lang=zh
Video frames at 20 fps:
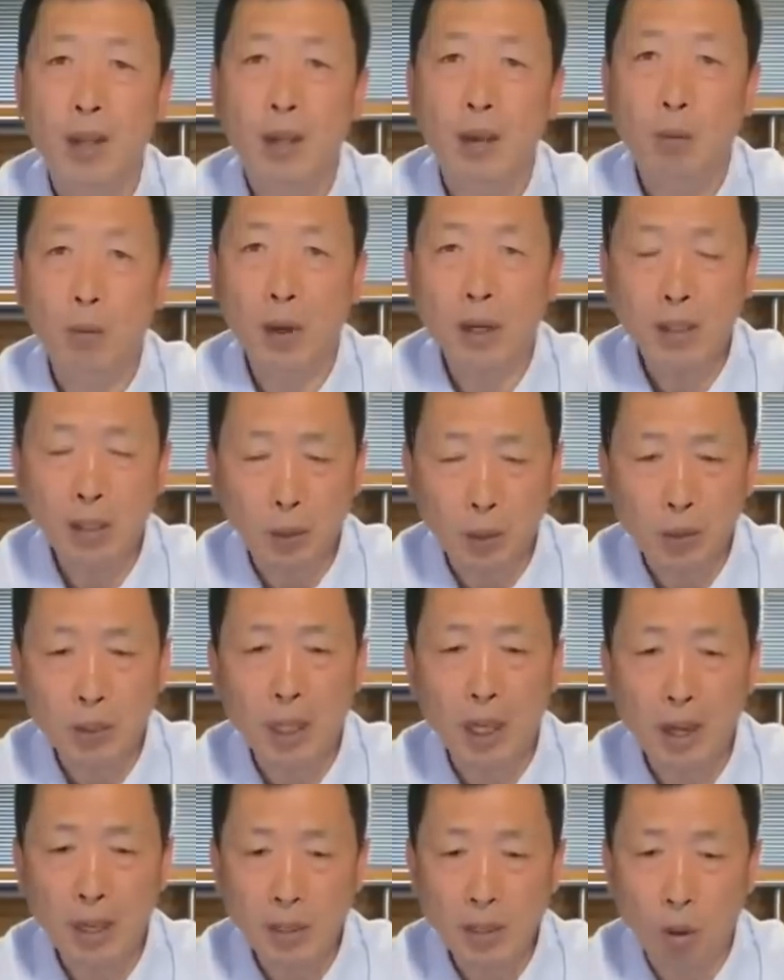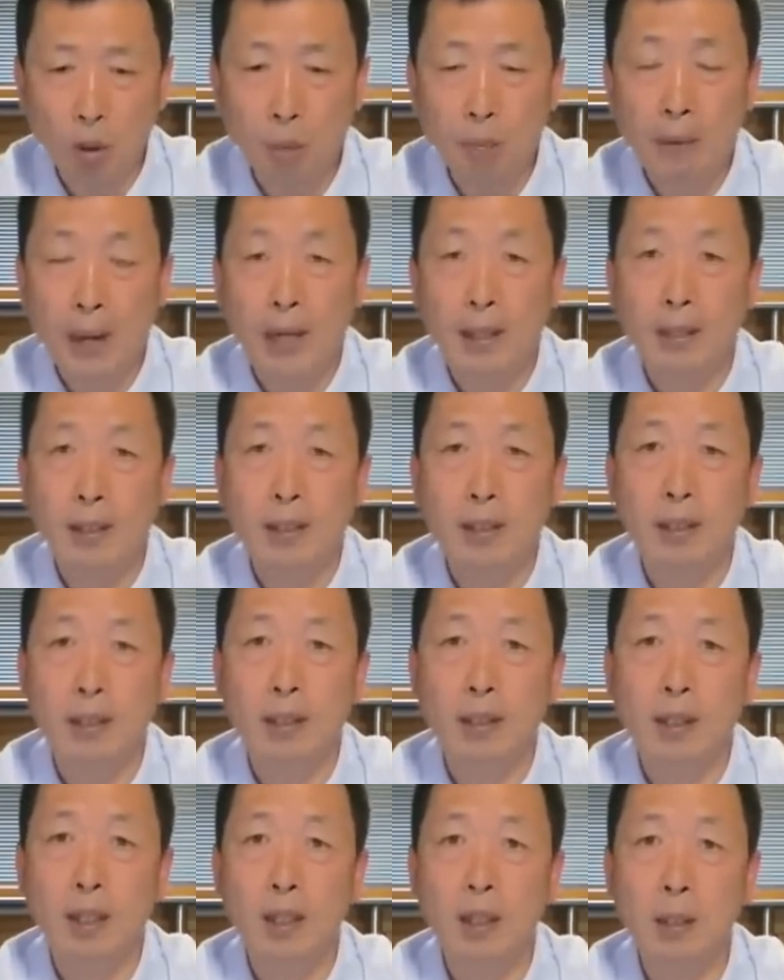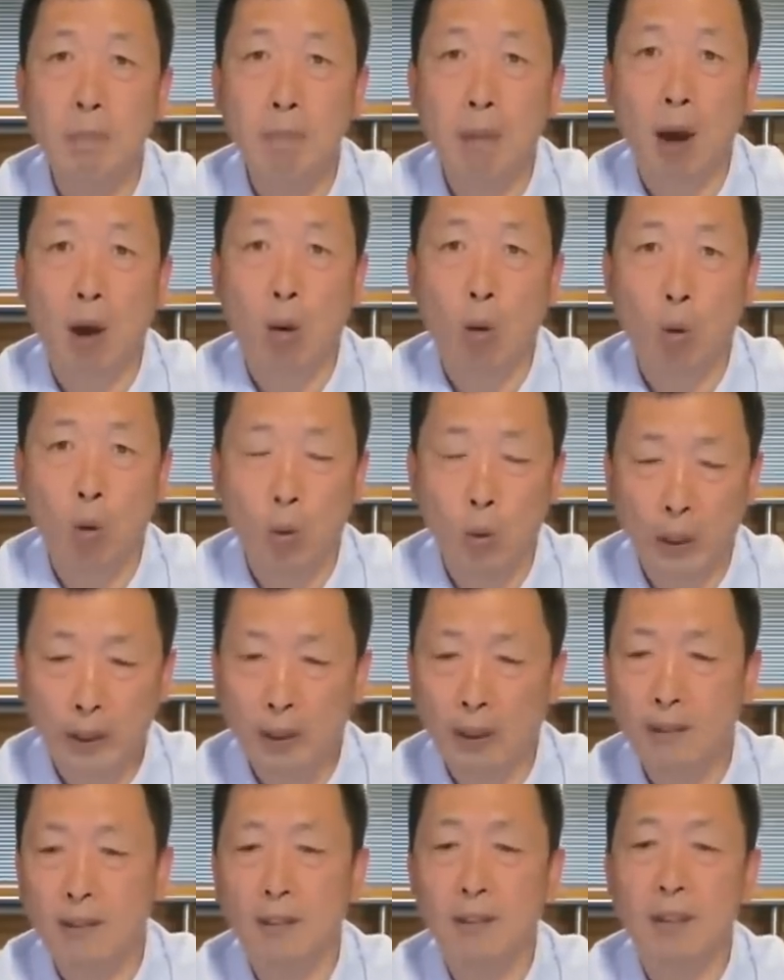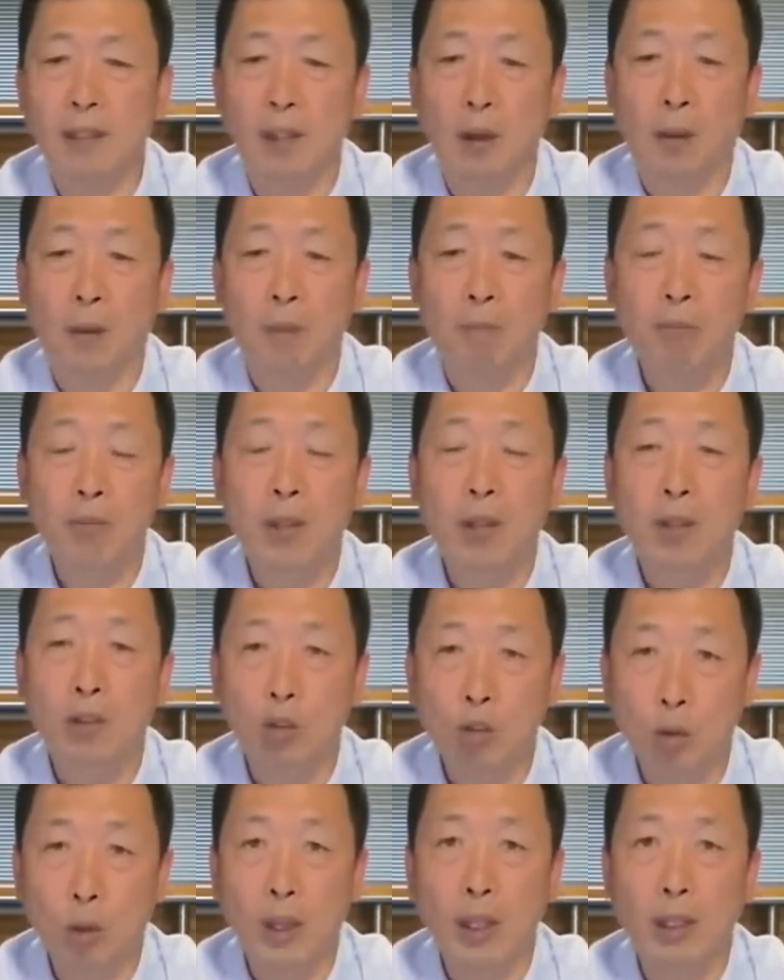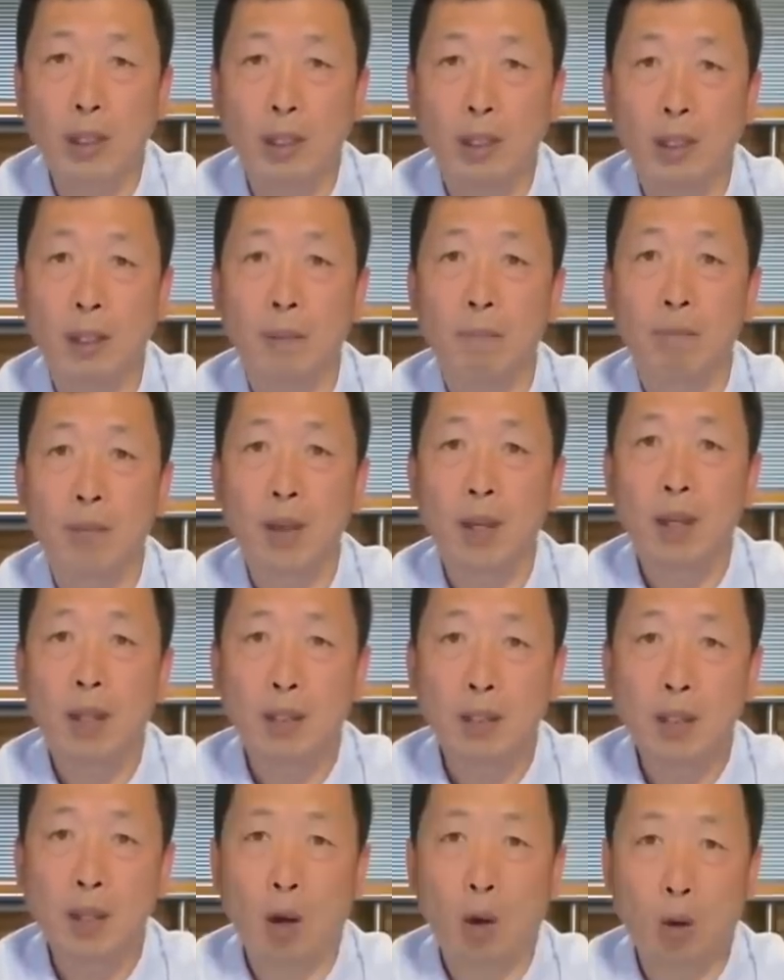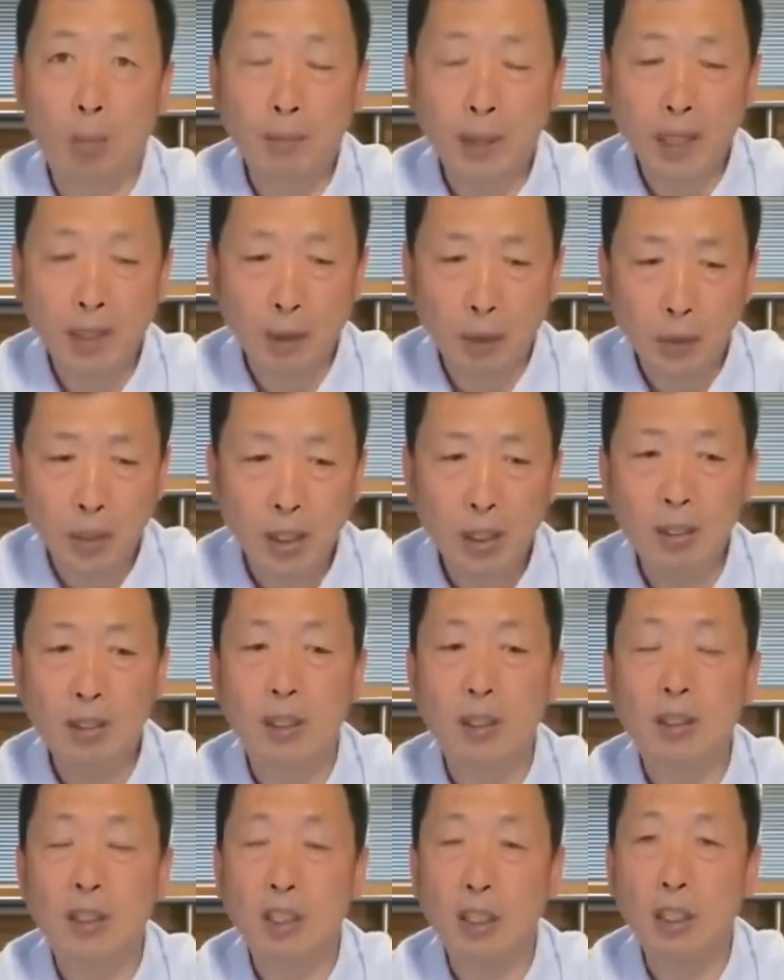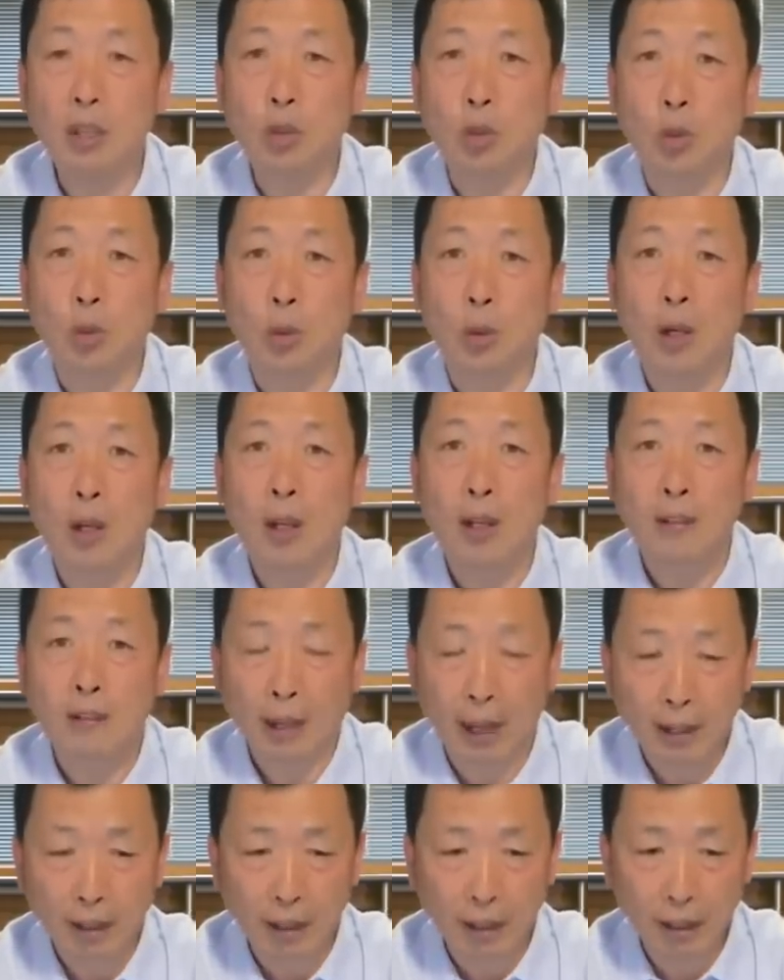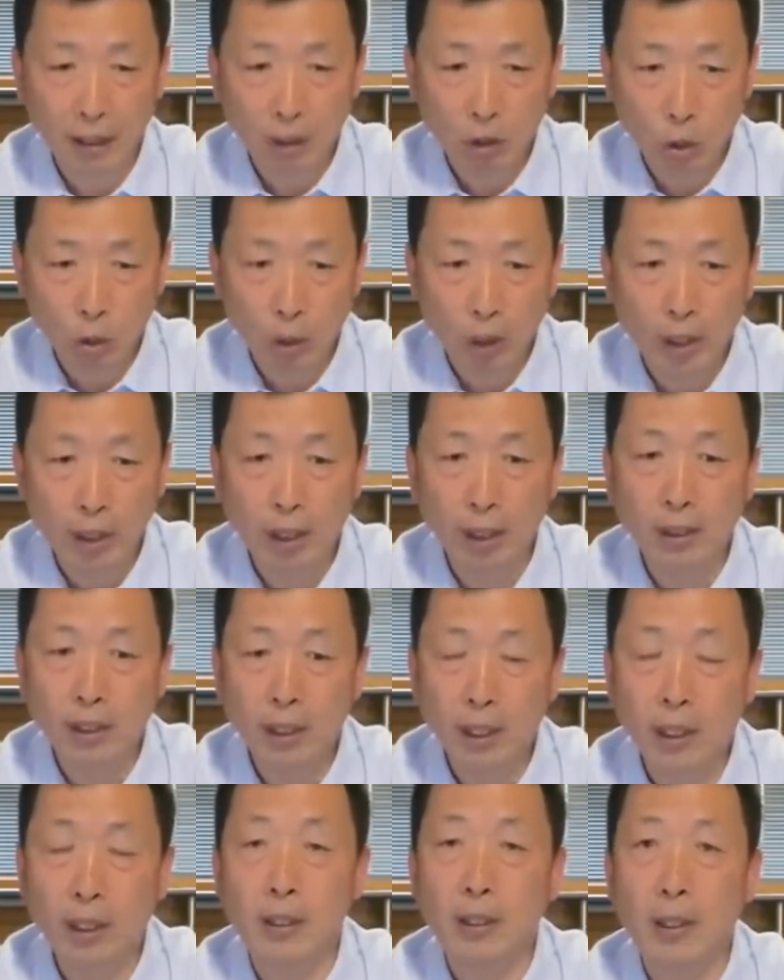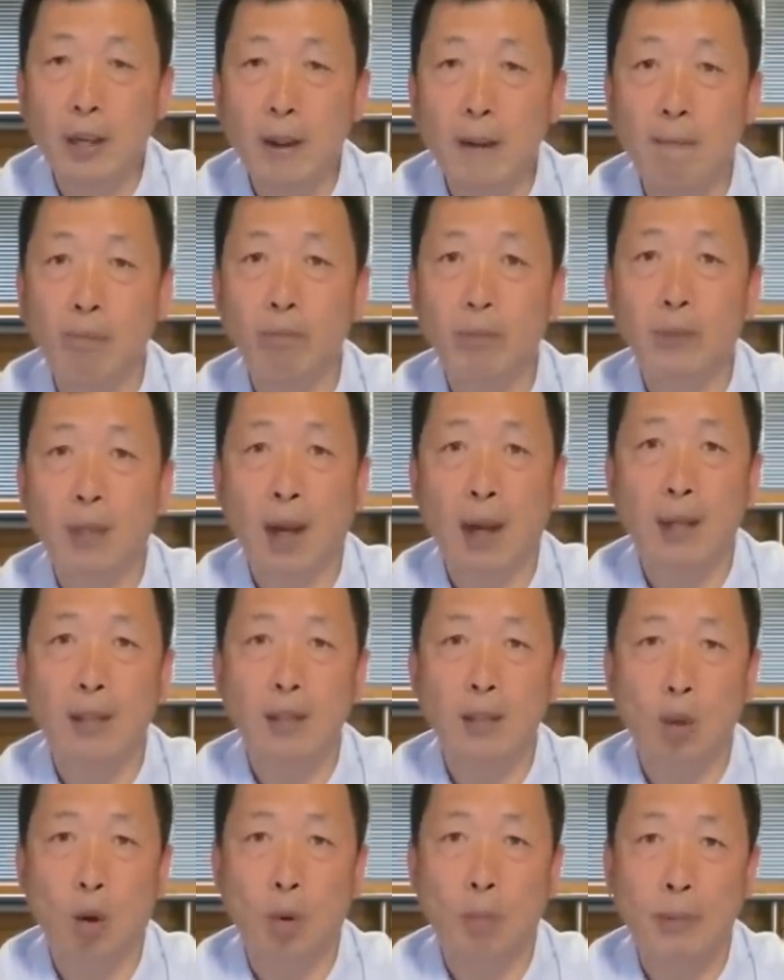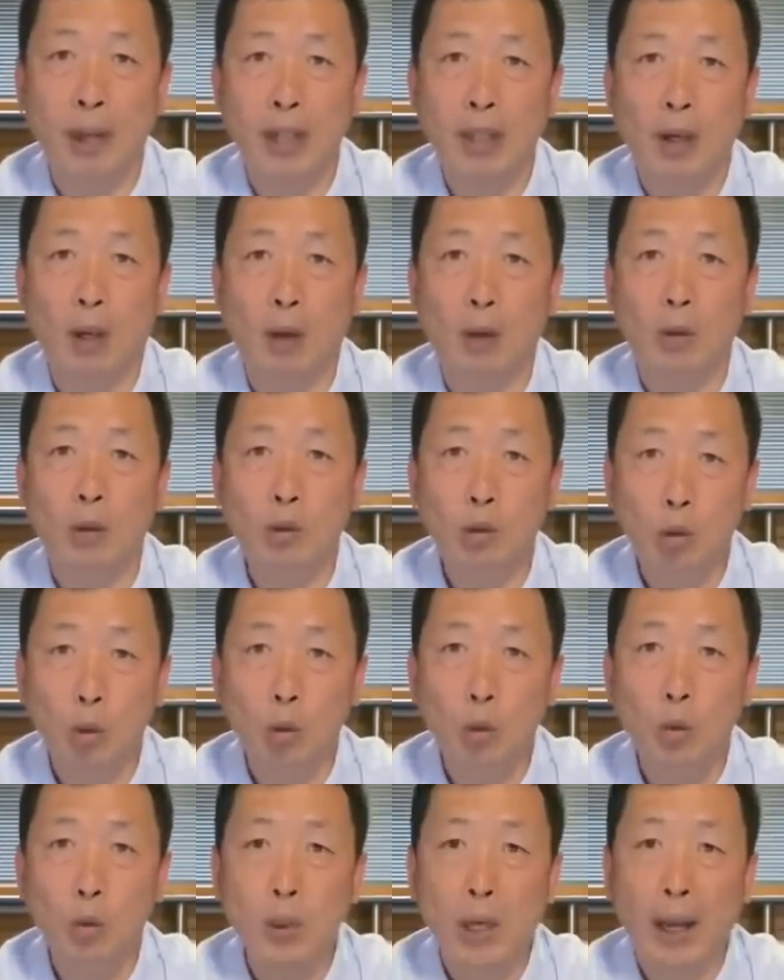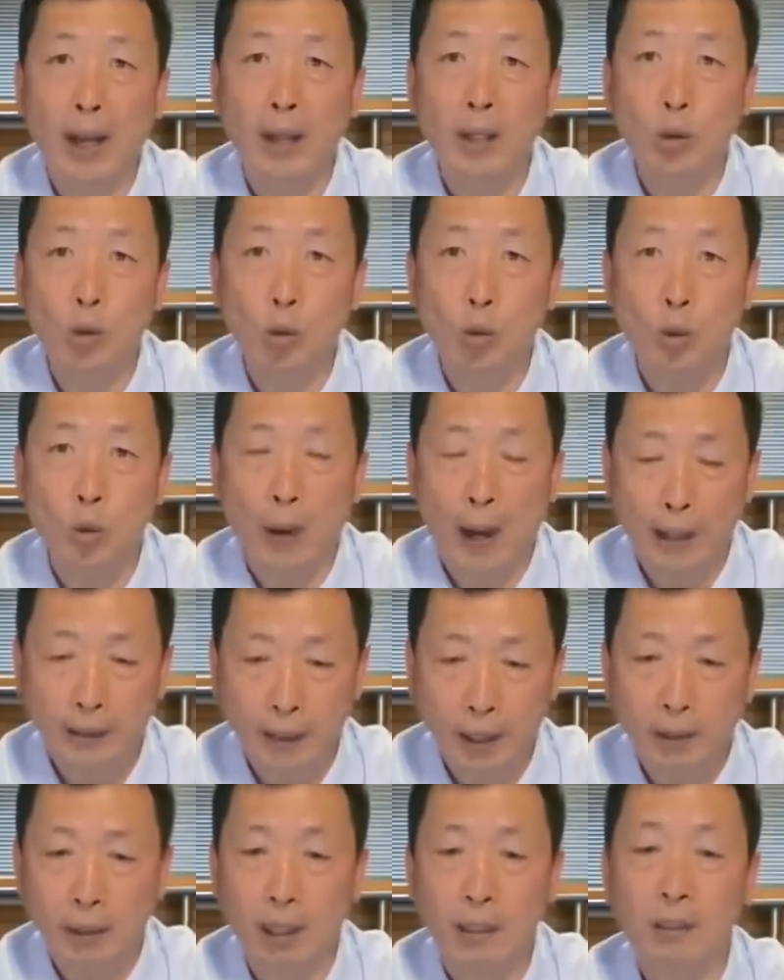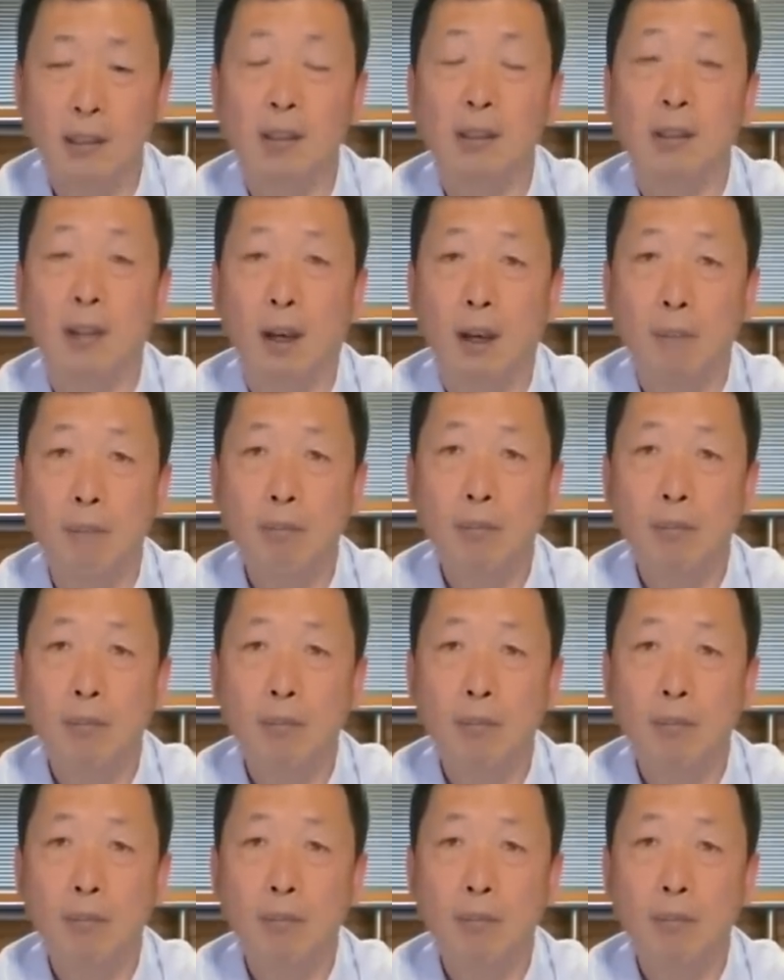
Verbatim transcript: 我有钱有本事可以保护我的自由，所以。有没有经济基础，才可以决定一个人他有没有独来独往的人格，